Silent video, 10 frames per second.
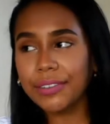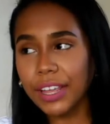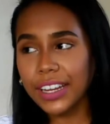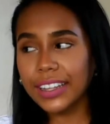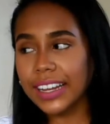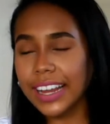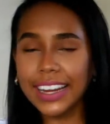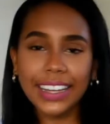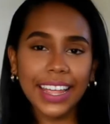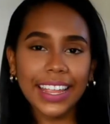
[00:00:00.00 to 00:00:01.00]
Y si vienen del
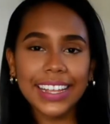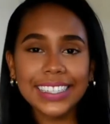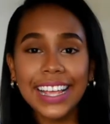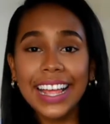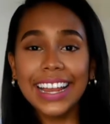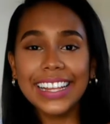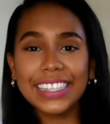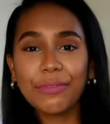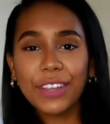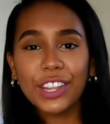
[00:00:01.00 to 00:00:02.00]
canal de ellas,
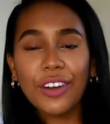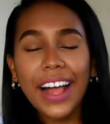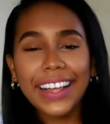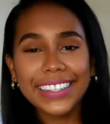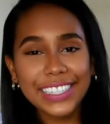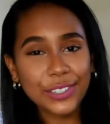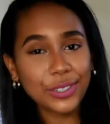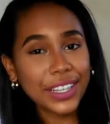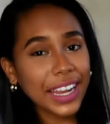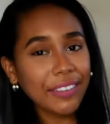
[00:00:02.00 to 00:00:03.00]
las invito a que se
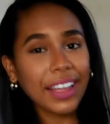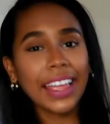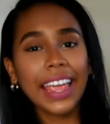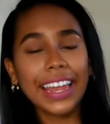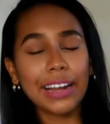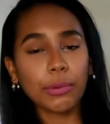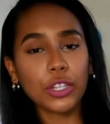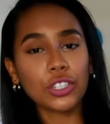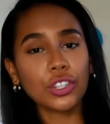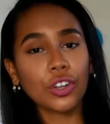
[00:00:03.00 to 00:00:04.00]
suscriban en el
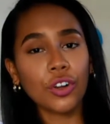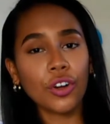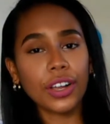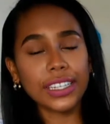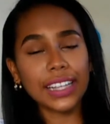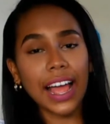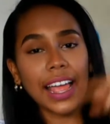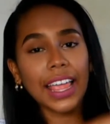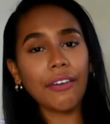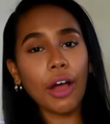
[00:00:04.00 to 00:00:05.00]
botoncito rojo que
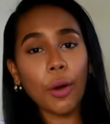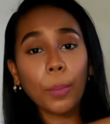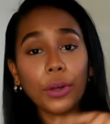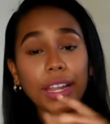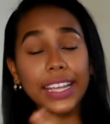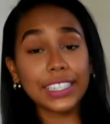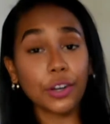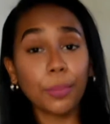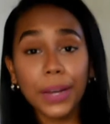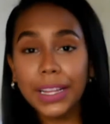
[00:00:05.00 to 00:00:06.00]
está ahí abajo porque es
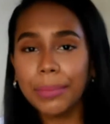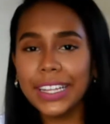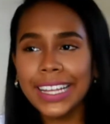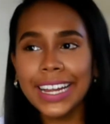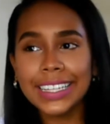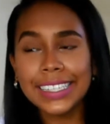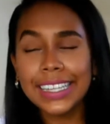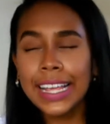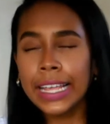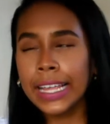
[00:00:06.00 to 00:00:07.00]
completamente
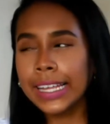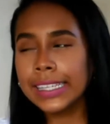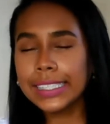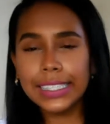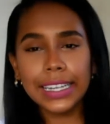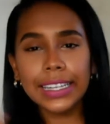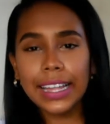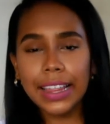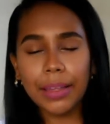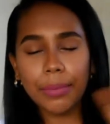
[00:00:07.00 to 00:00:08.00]
gratis. Y
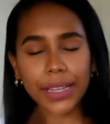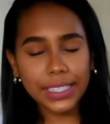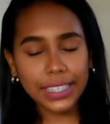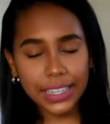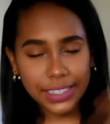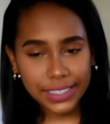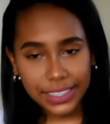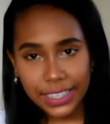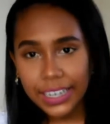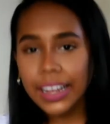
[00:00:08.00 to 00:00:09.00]
sin nada más que
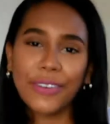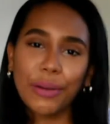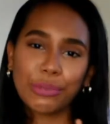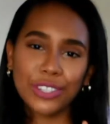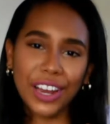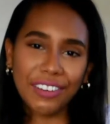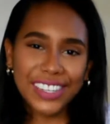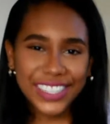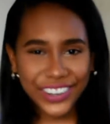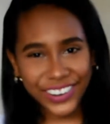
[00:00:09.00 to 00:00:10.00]
decir, vamos de una
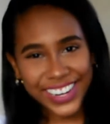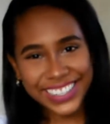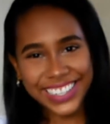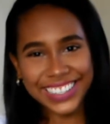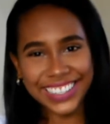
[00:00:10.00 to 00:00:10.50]
vez con las